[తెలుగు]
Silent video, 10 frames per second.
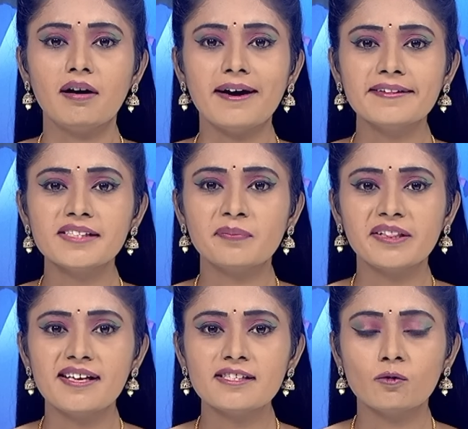
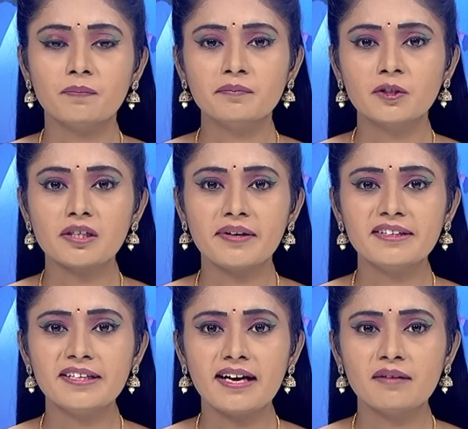ఆంధ్రప్రదేశ్ ఉప
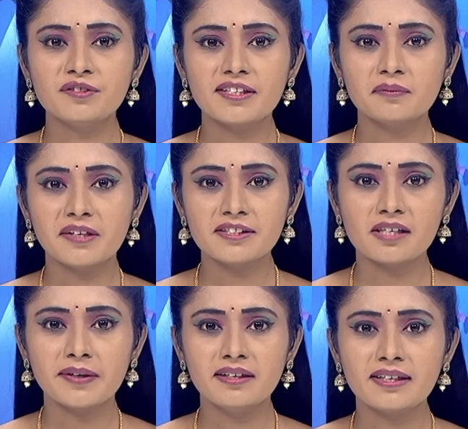ముఖ్యమంత్రి అంజాద్
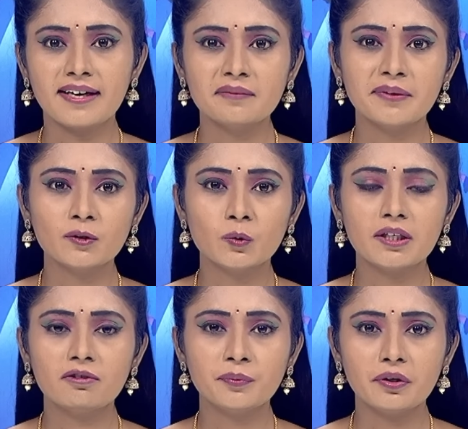భాషాపై కడప టూ
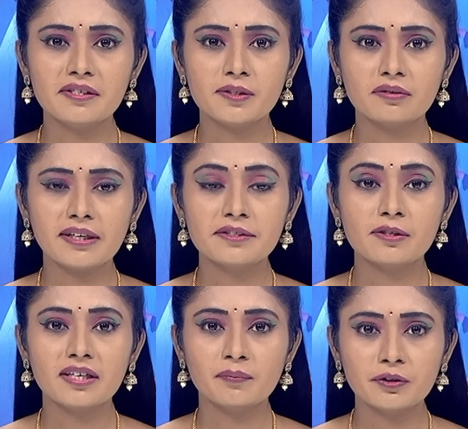టౌన్ పోలీసులు
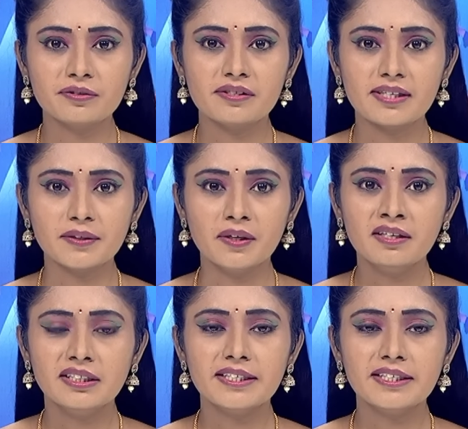కేసులు నమోదు చేశారు ఈ